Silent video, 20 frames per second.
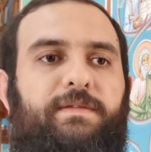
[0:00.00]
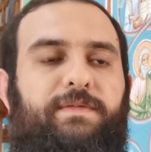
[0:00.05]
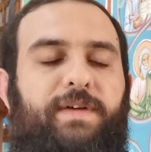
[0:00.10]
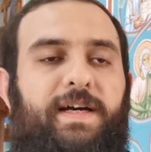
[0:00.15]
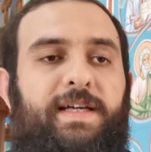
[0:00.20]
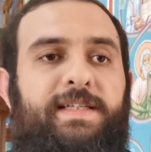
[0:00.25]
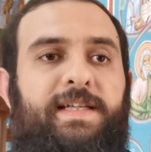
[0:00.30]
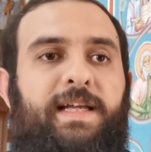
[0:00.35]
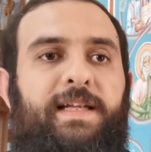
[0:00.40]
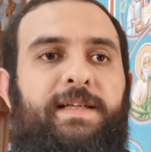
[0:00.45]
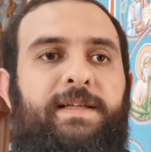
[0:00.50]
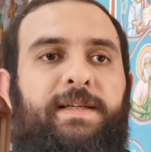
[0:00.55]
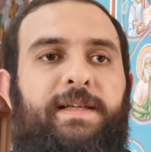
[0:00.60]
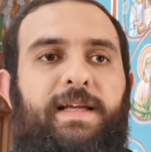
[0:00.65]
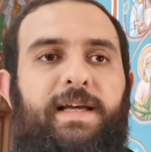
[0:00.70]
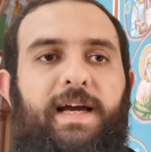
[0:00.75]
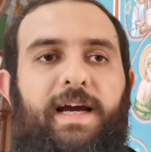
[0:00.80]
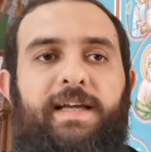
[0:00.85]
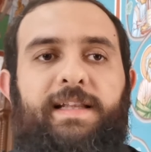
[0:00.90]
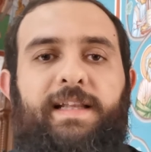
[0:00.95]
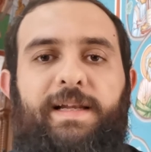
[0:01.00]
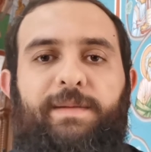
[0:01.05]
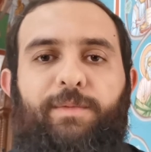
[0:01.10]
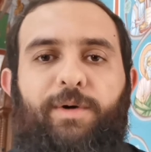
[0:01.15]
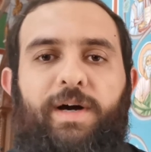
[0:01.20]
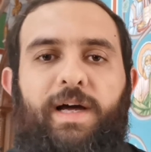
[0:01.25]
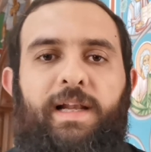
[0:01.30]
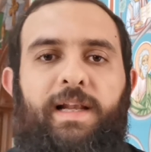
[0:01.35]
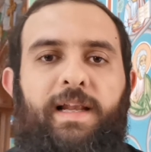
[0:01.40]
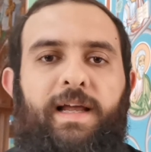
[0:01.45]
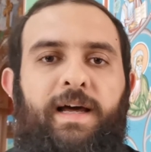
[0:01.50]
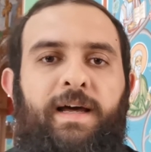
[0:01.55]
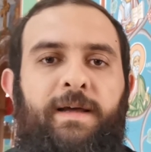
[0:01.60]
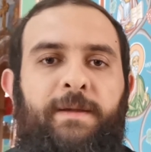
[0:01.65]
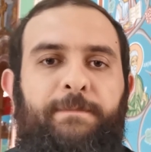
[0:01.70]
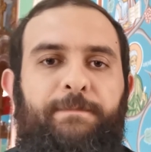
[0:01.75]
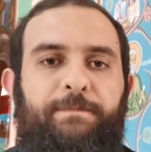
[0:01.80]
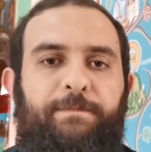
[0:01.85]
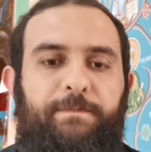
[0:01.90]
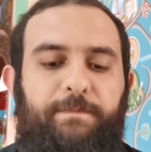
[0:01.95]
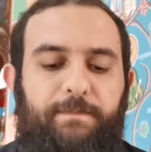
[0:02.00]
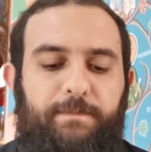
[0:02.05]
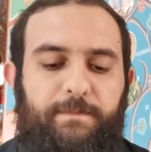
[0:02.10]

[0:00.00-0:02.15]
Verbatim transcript: فاذا هيدا المخلع